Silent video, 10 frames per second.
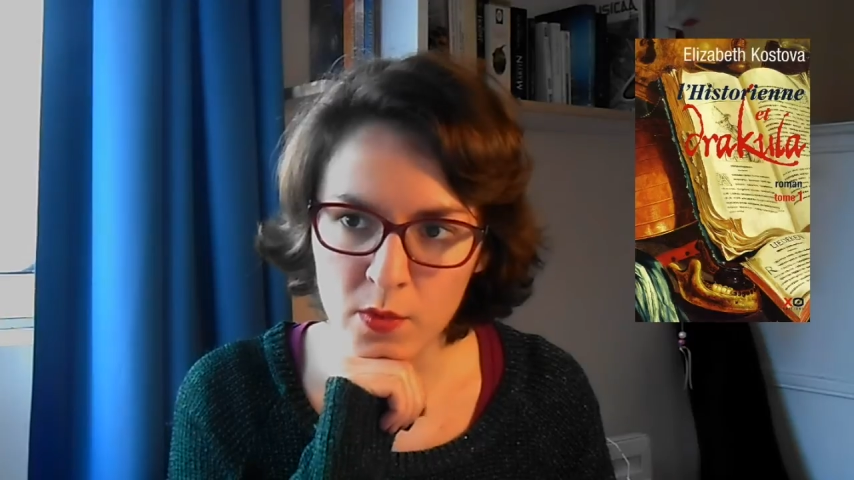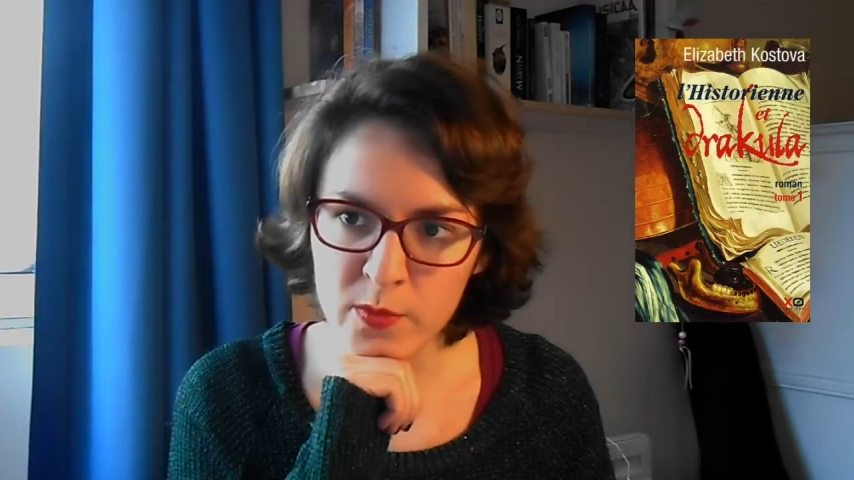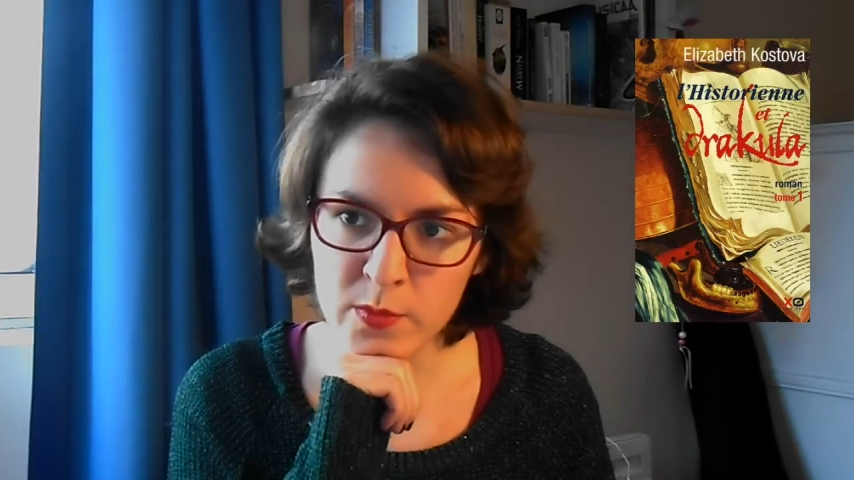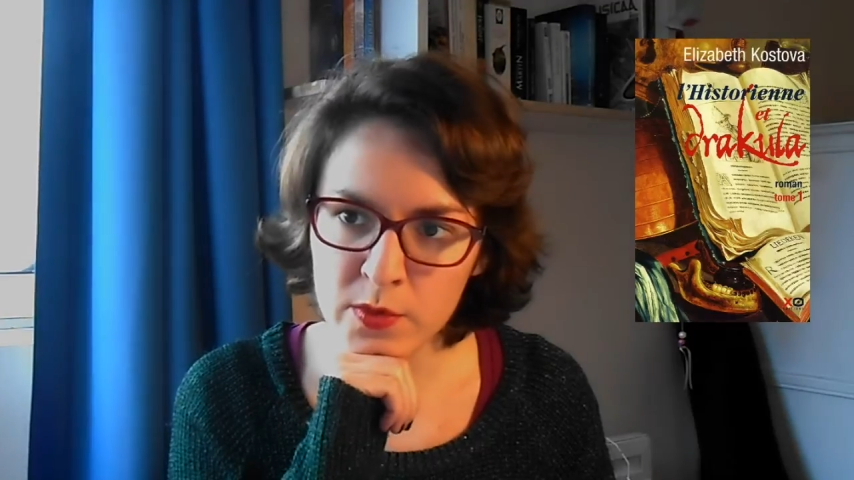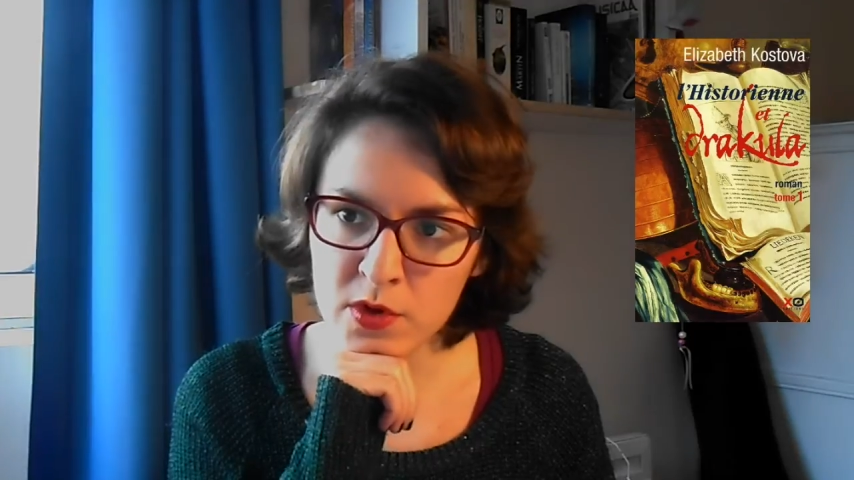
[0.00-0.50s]
au
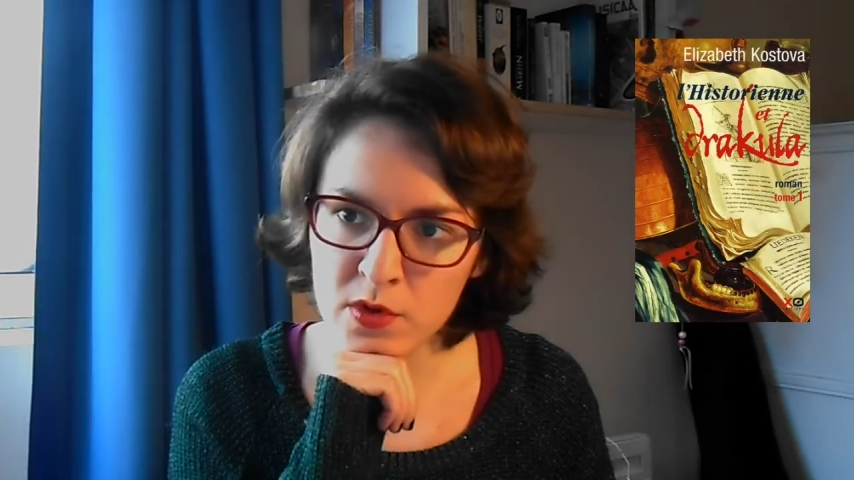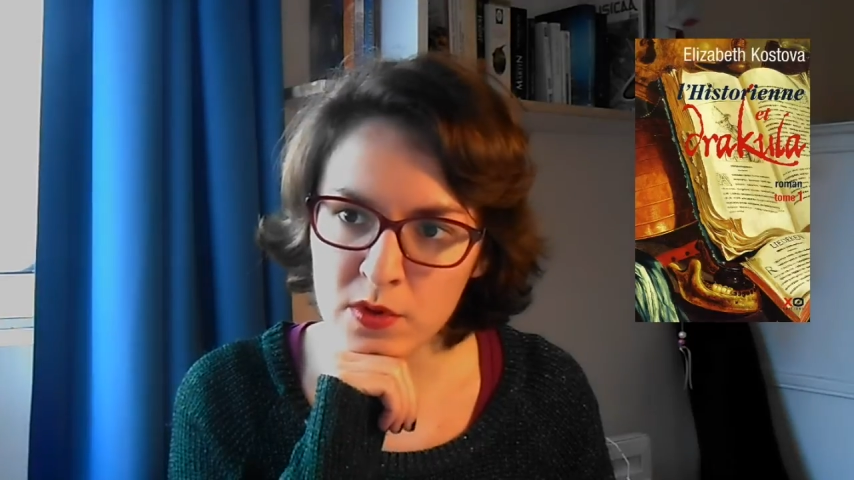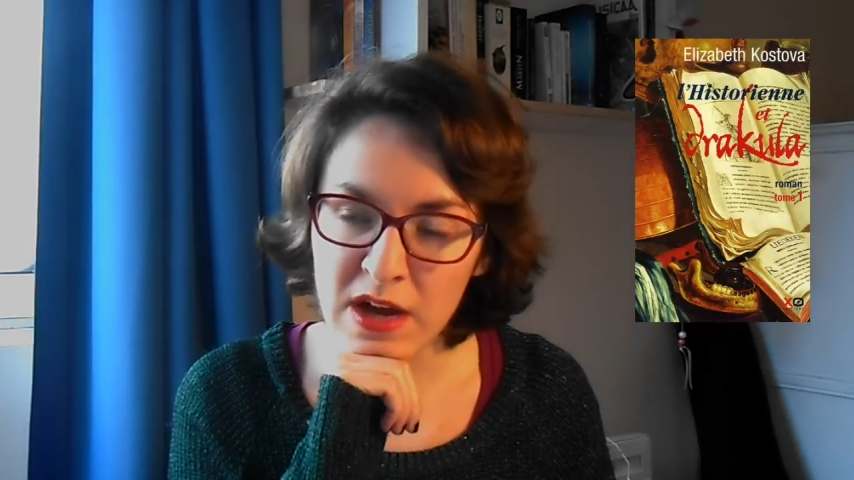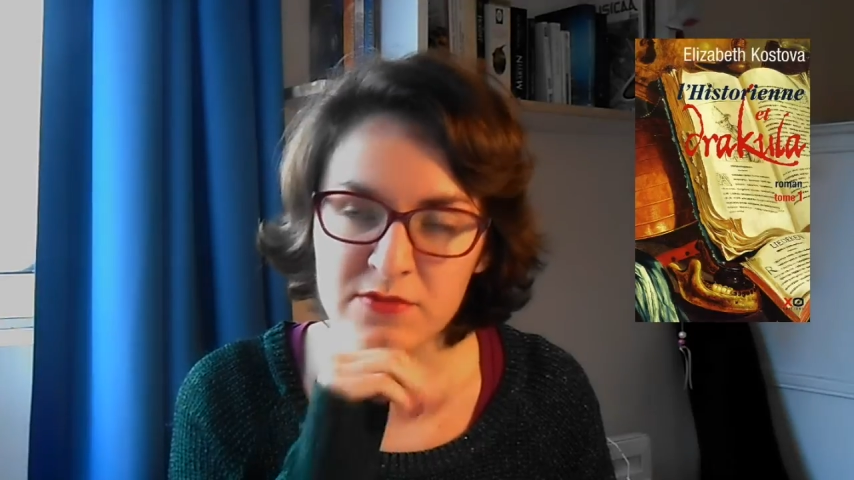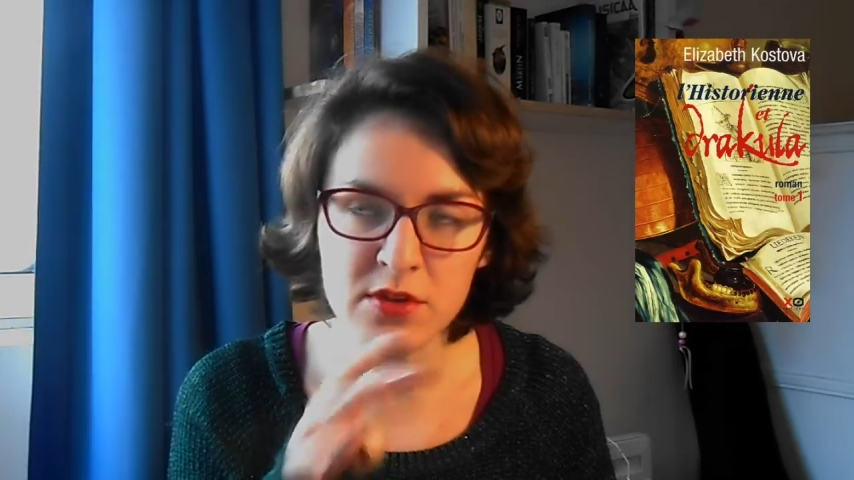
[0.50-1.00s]

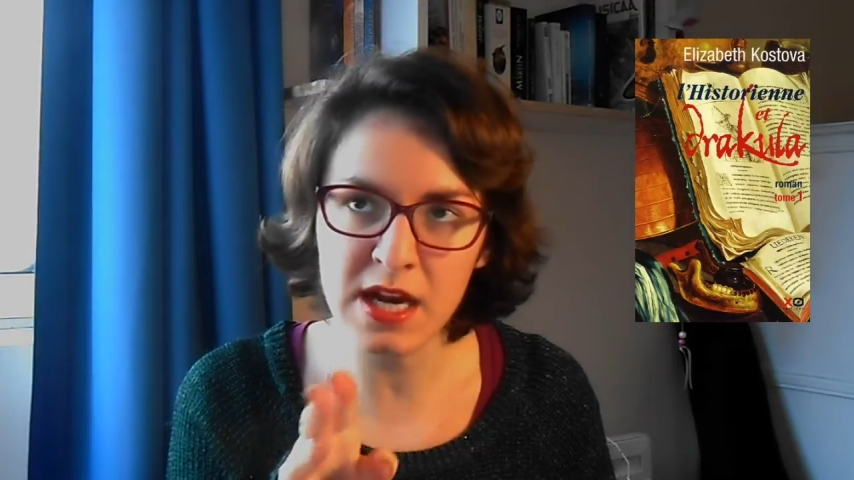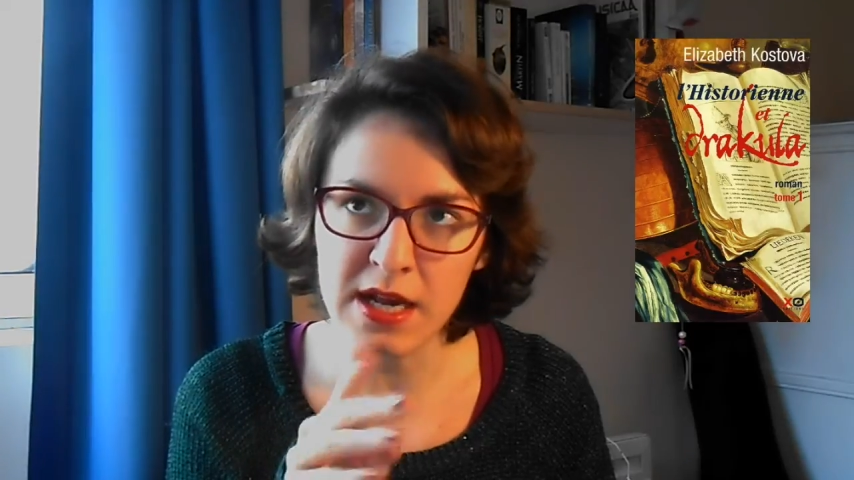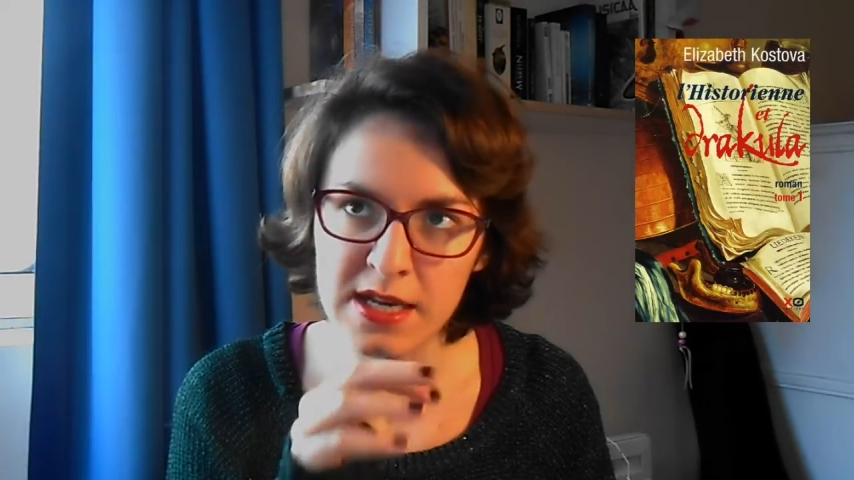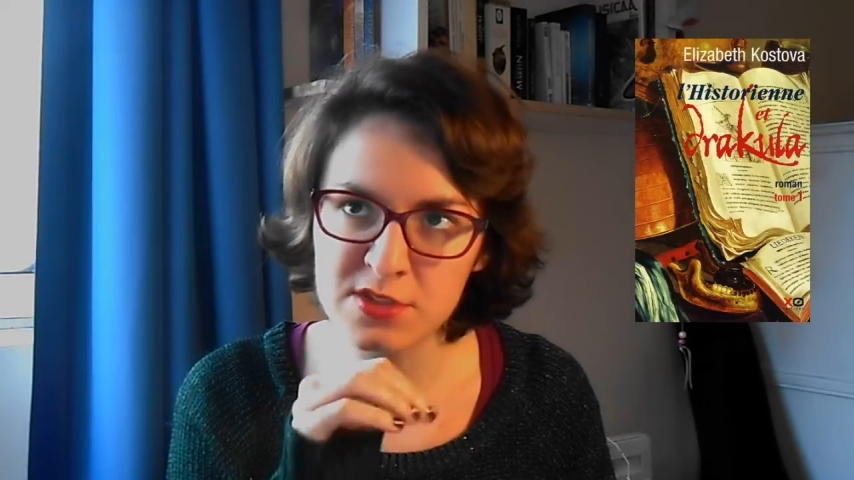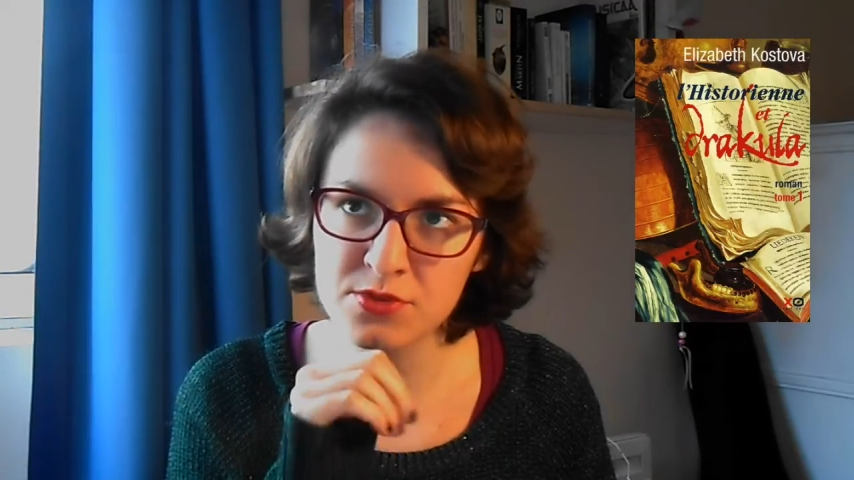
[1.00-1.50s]
moment avant la,